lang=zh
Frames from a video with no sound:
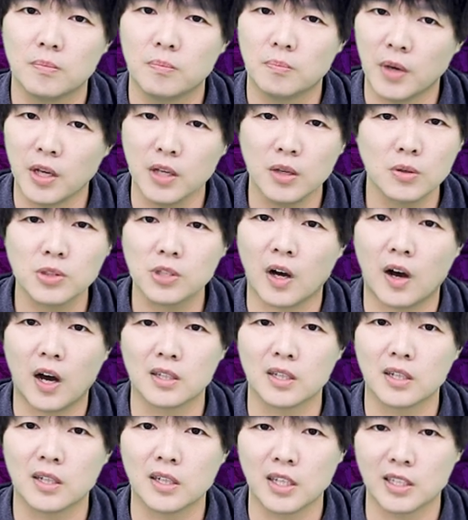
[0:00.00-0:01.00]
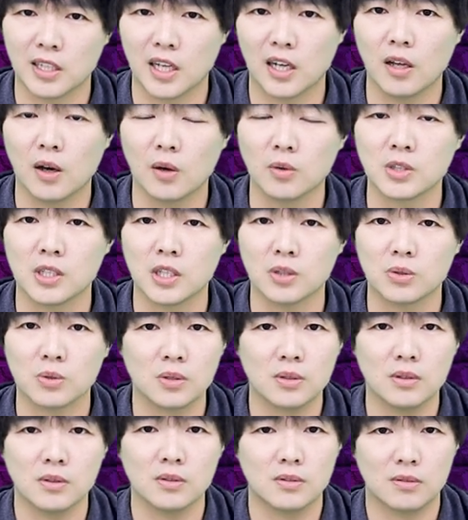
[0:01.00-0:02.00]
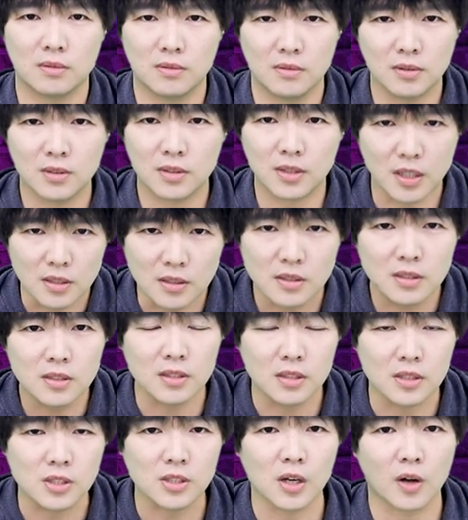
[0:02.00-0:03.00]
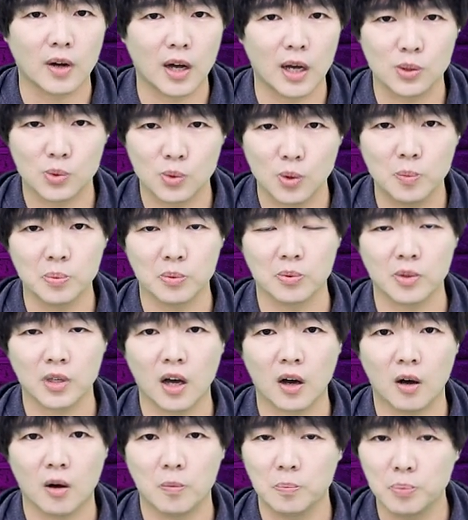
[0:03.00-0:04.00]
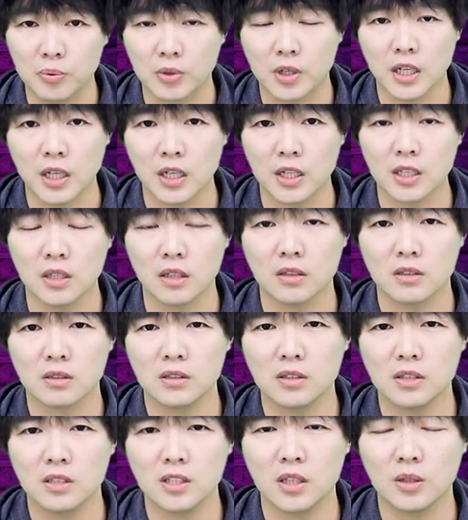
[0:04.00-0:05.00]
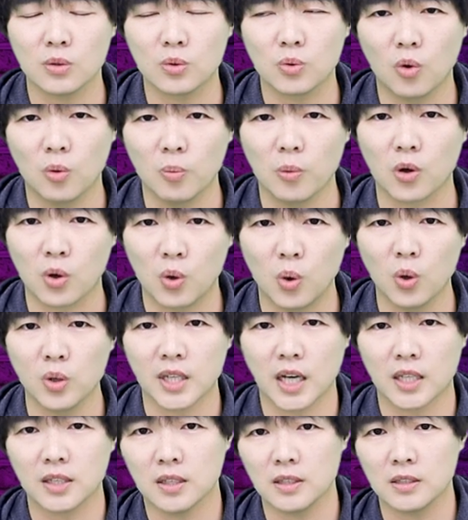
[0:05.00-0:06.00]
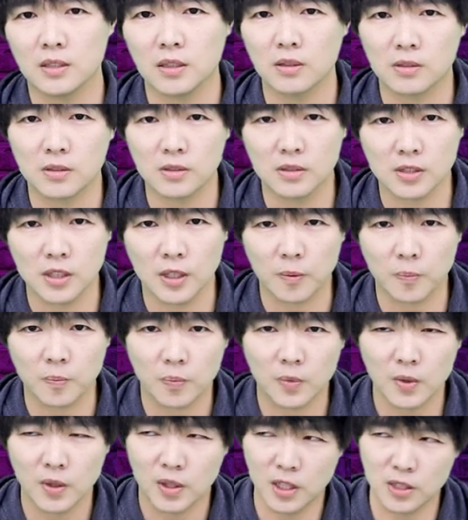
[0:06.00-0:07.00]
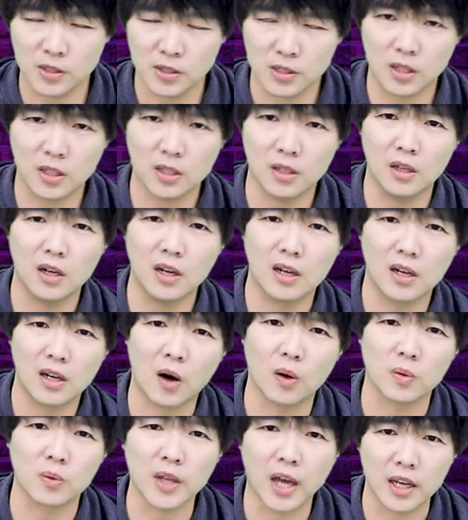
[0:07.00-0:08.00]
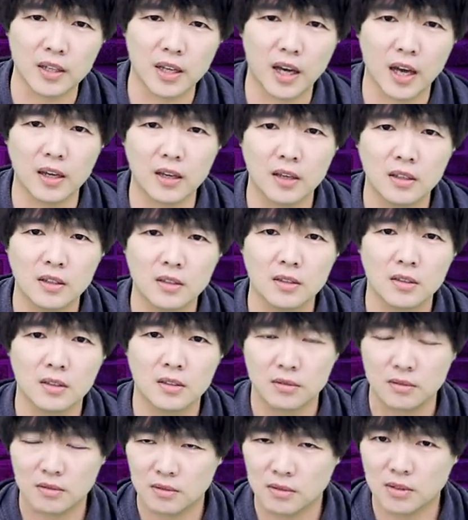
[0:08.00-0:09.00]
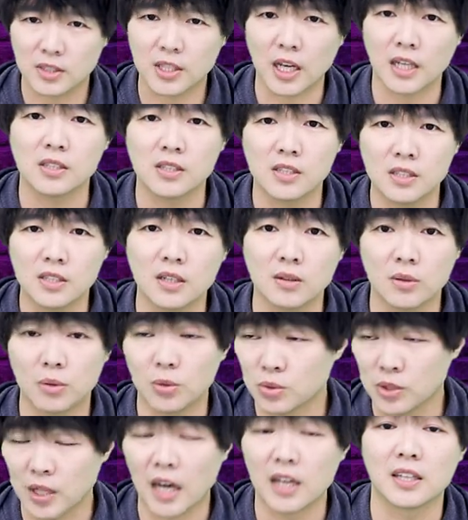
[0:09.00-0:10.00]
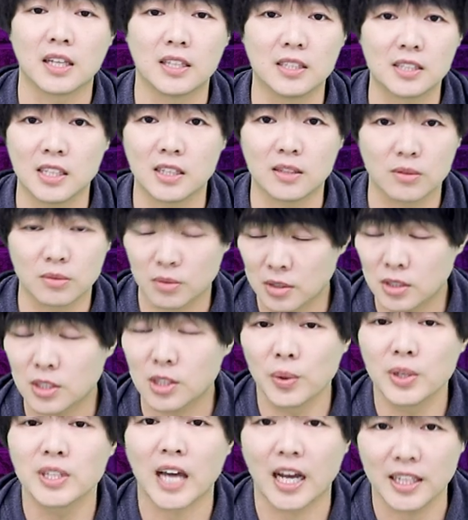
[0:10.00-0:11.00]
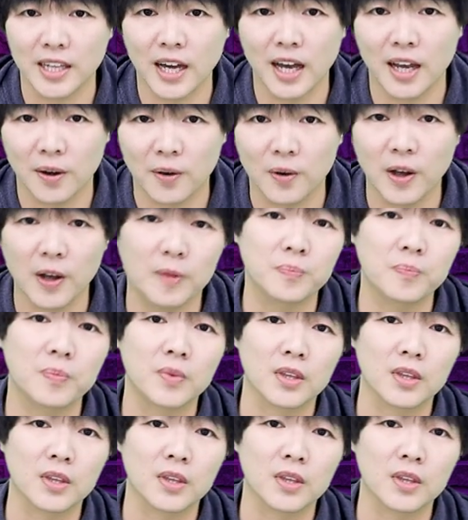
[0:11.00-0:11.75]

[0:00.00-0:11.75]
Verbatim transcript: 没有小孩的人很难了解，就是。跟自己小孩说不要、不可以，是一件多么困难的一件事情。但是这个老奶奶展现，或许她很年轻，我是这位奶奶，OK，